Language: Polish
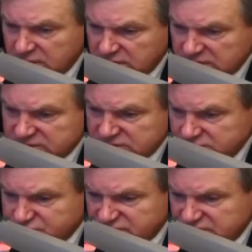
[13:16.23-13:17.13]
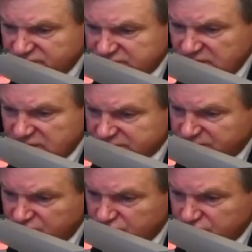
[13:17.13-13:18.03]
nasi przedstawiciele
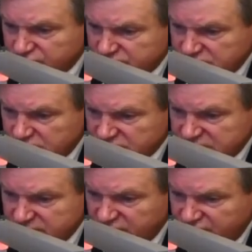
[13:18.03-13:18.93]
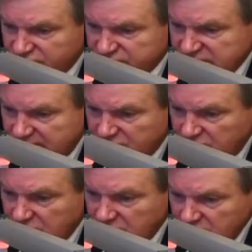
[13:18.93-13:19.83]
sprawują się z tymi funkcjami
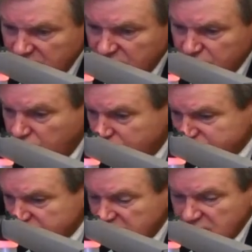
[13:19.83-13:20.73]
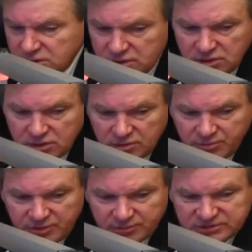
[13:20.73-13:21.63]
dobrze i
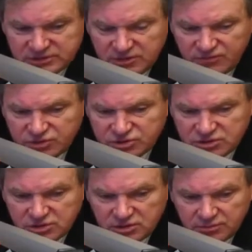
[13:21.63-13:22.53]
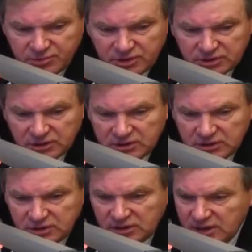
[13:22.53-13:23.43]
pan Mackiewicz, i pan
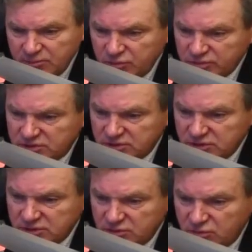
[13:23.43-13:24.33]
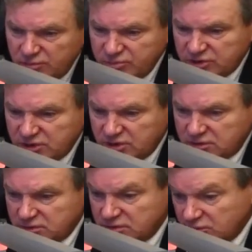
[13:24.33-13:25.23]
Talmont, i
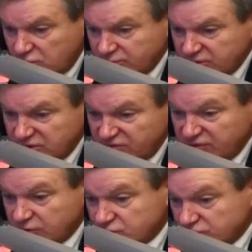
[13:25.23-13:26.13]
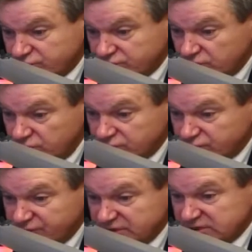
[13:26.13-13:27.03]
komitet, komitet większością
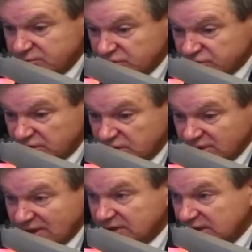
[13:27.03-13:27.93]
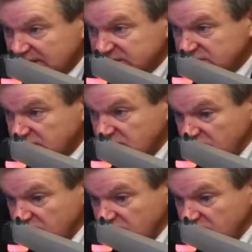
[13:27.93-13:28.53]
głosów nie zamierza jak na razie mhm.